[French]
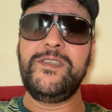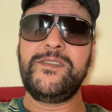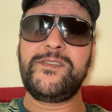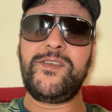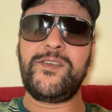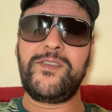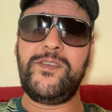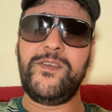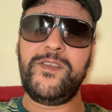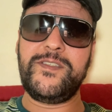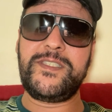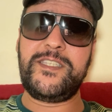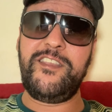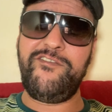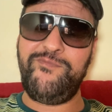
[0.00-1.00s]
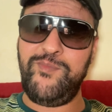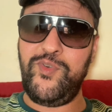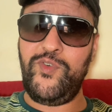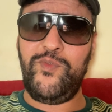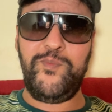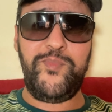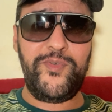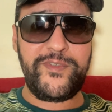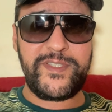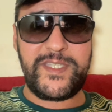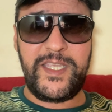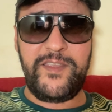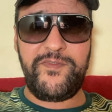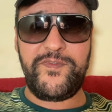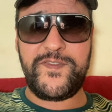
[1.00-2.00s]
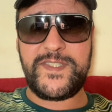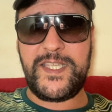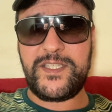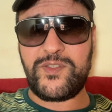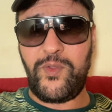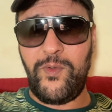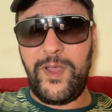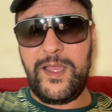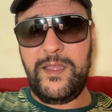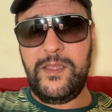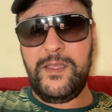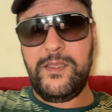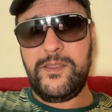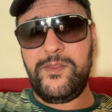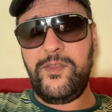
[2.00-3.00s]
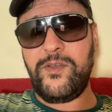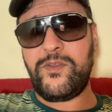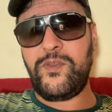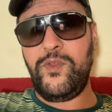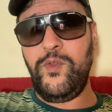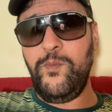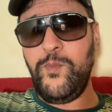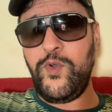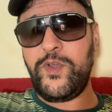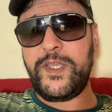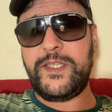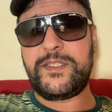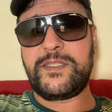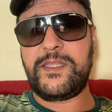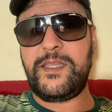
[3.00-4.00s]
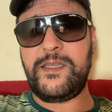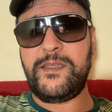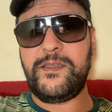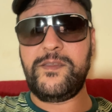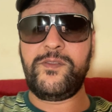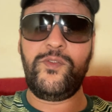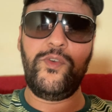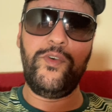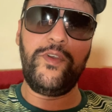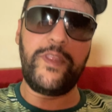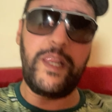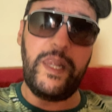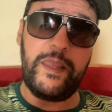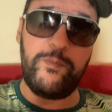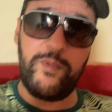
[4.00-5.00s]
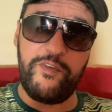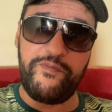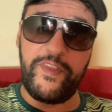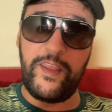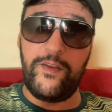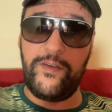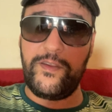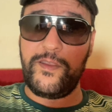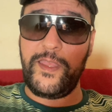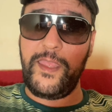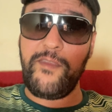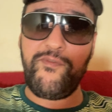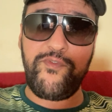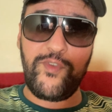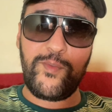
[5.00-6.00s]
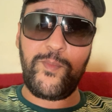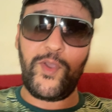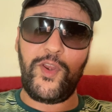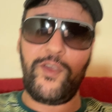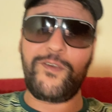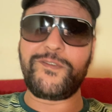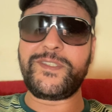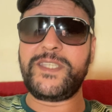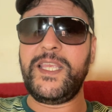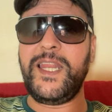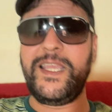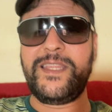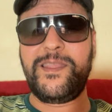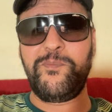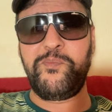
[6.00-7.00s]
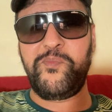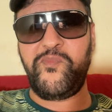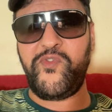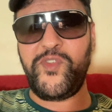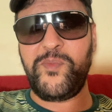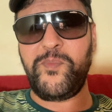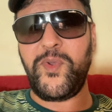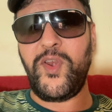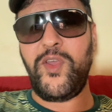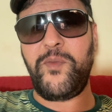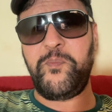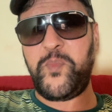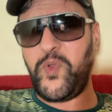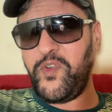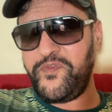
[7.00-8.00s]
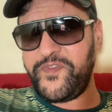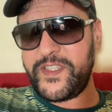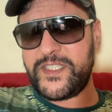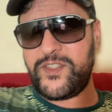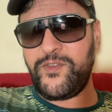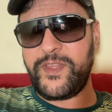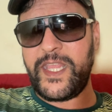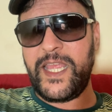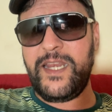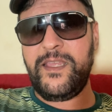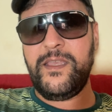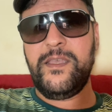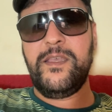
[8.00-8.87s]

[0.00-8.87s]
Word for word: Donc, euh, Sif Bou, Sif 6-3, donc humoriste de Clermont-Ferrand et footballeur aussi. Il a été footballeur professionnel